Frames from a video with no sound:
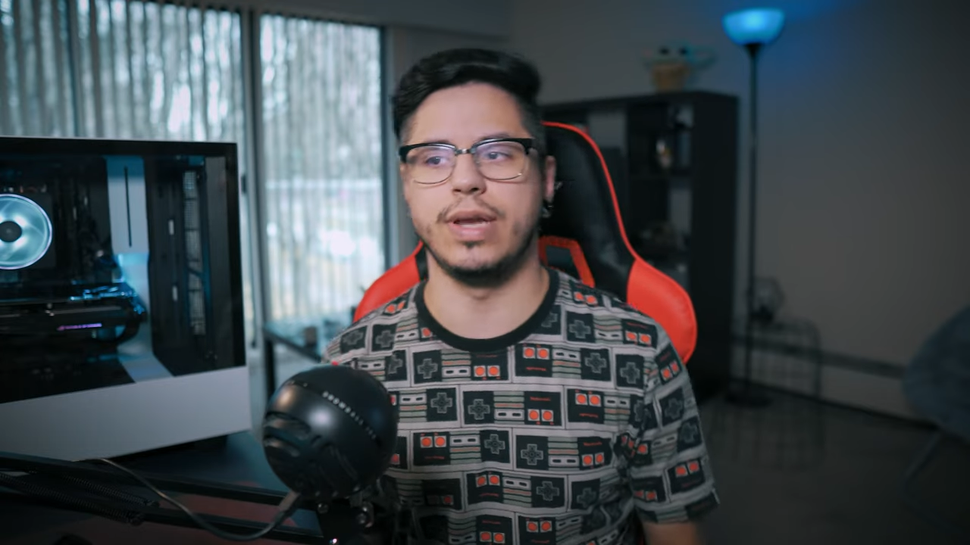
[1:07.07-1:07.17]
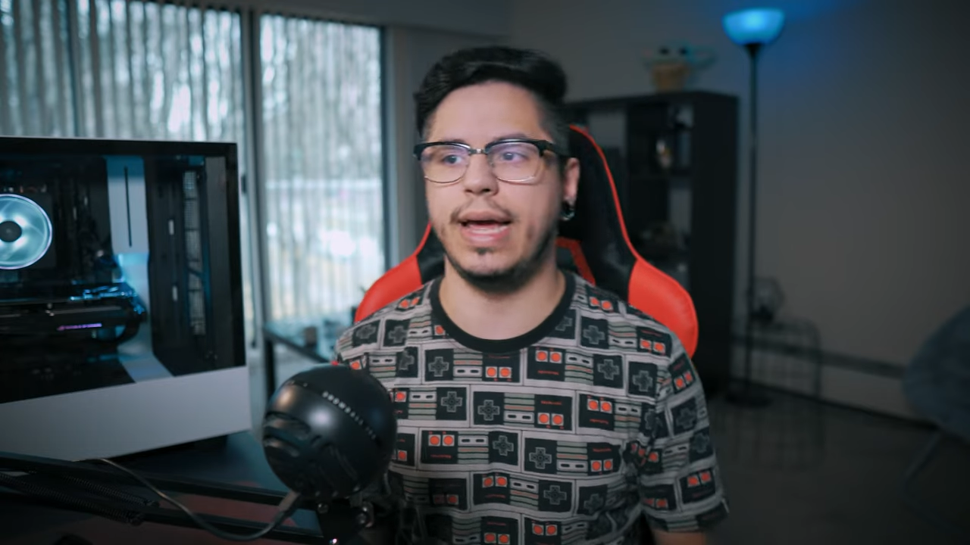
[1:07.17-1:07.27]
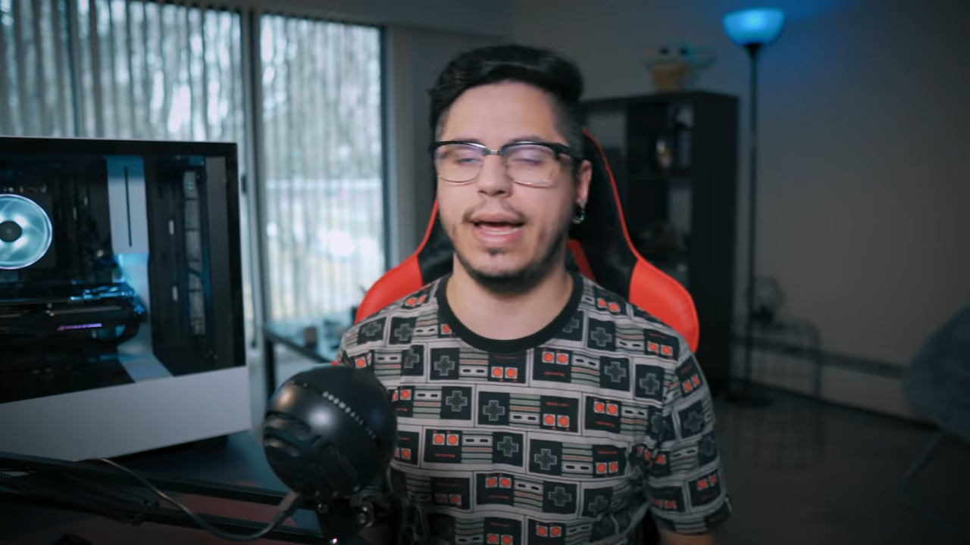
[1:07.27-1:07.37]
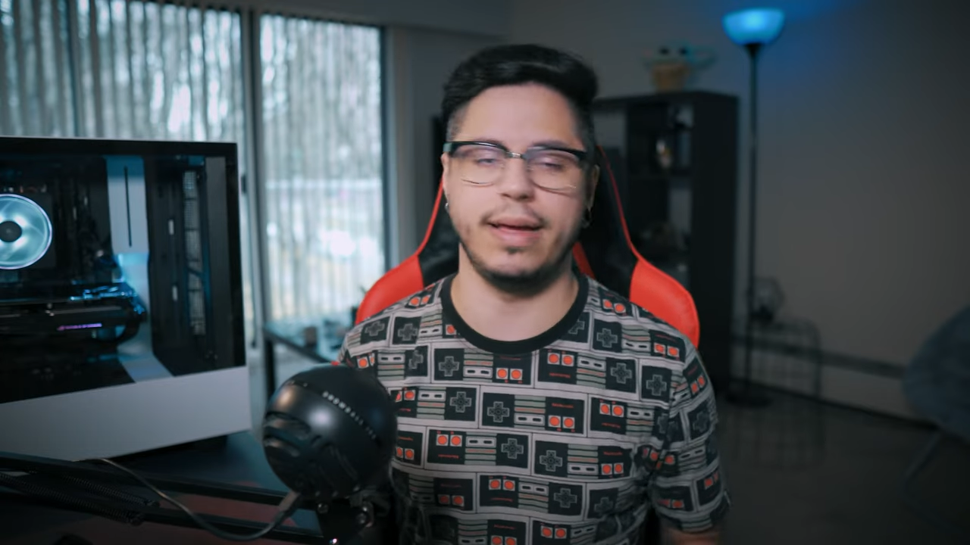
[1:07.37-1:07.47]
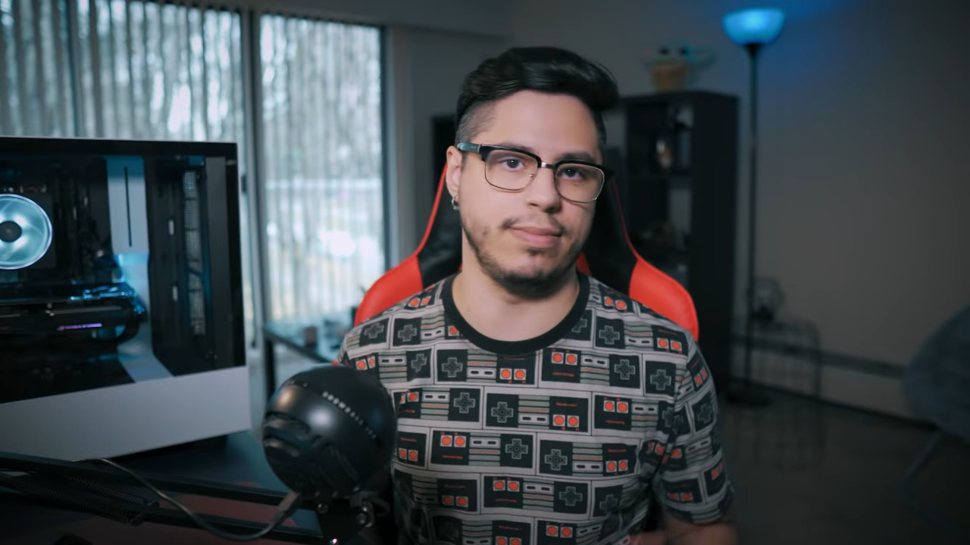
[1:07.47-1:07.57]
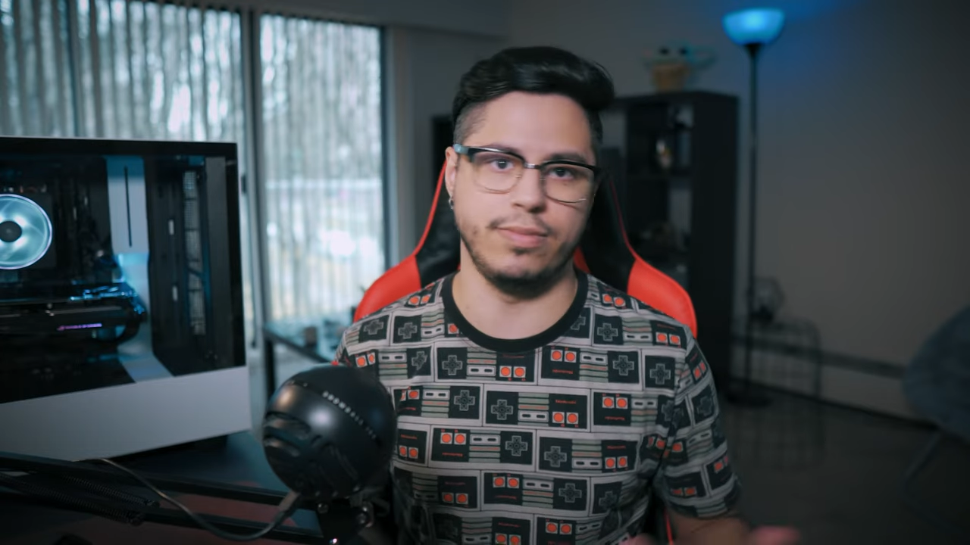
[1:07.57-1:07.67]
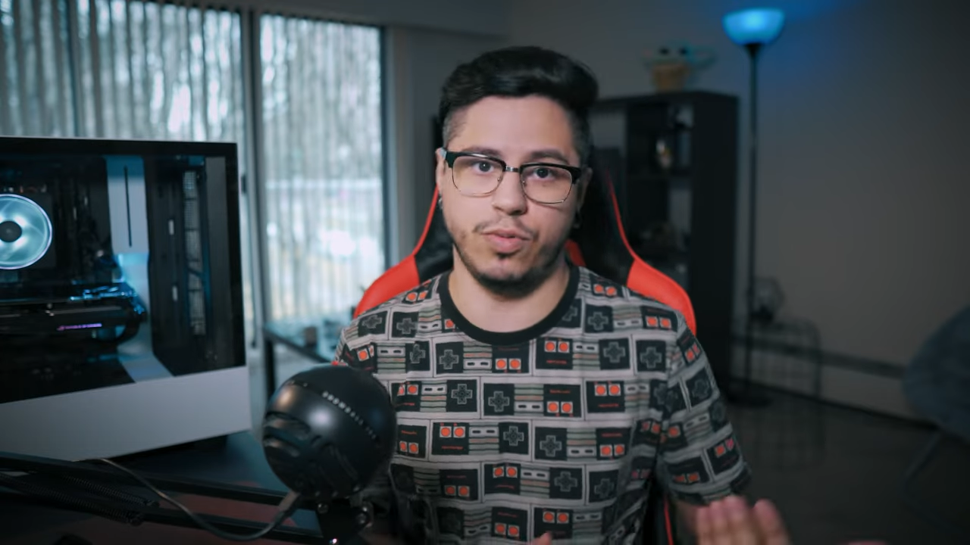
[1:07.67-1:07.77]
né,